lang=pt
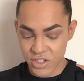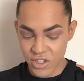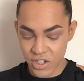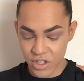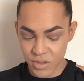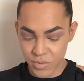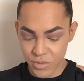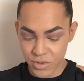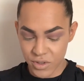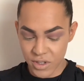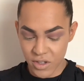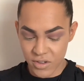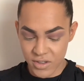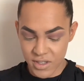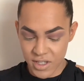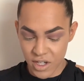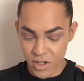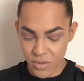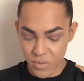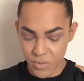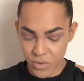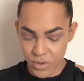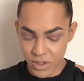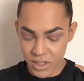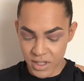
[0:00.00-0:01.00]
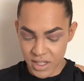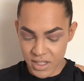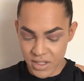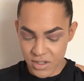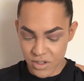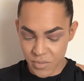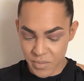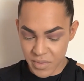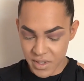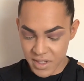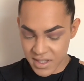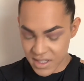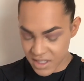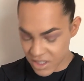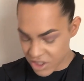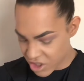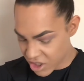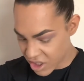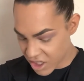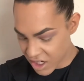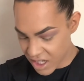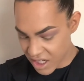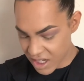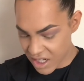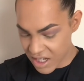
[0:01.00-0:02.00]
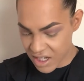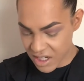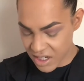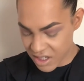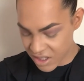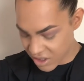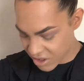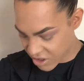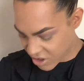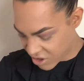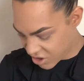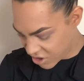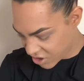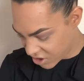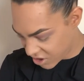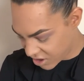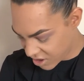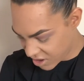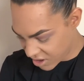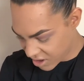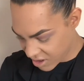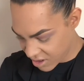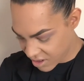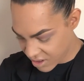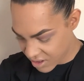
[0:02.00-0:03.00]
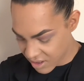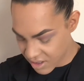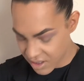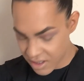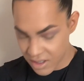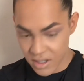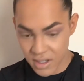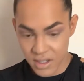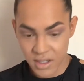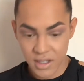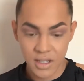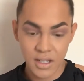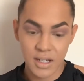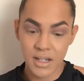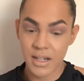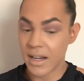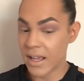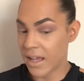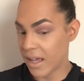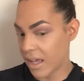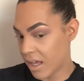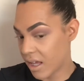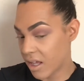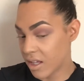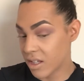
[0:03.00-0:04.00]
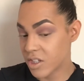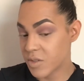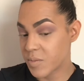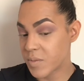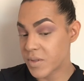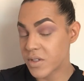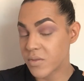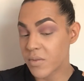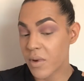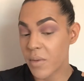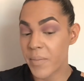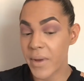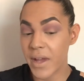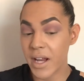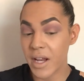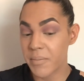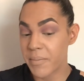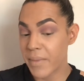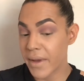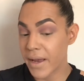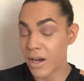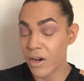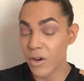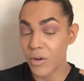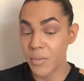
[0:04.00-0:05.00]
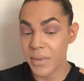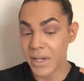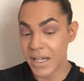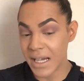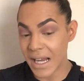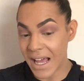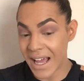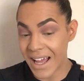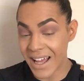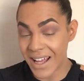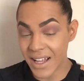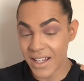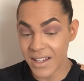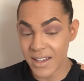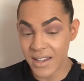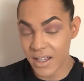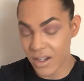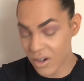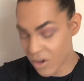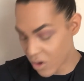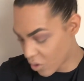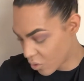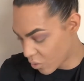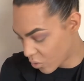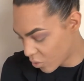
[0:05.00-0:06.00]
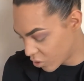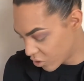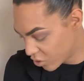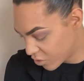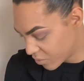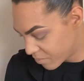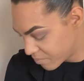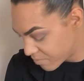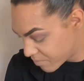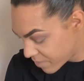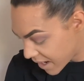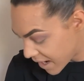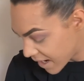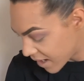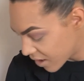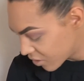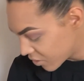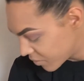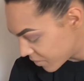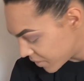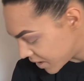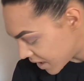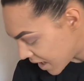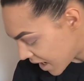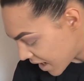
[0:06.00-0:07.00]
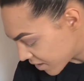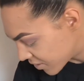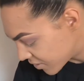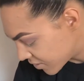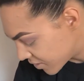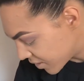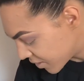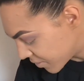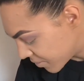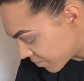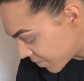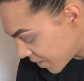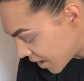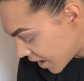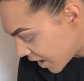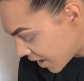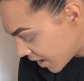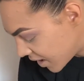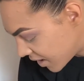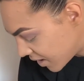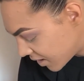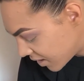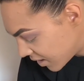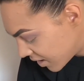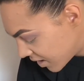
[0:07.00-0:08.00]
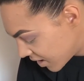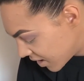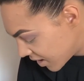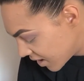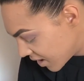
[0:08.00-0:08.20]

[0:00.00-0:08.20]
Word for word: Todo mundo tá usando muita sombra cintilante, né? Tipo assim, uma pele bem iluminada, com o olho bem iluminado também.